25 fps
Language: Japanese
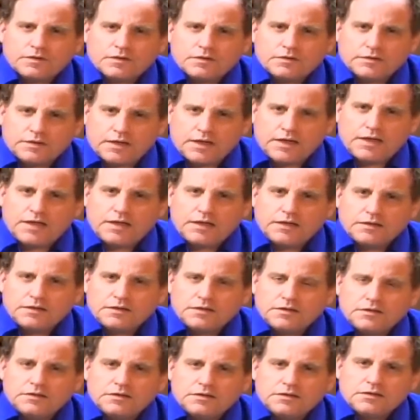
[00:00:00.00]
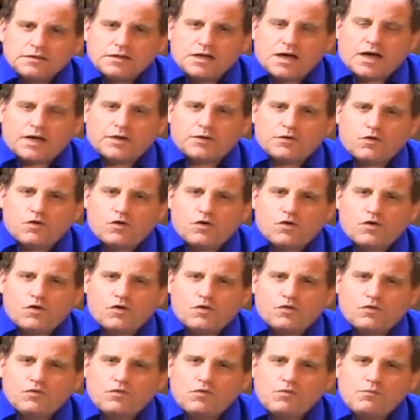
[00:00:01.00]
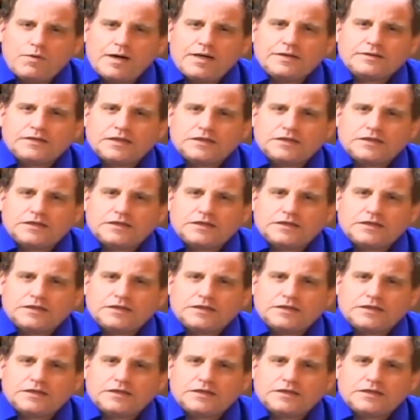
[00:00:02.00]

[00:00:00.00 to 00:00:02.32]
ね、お前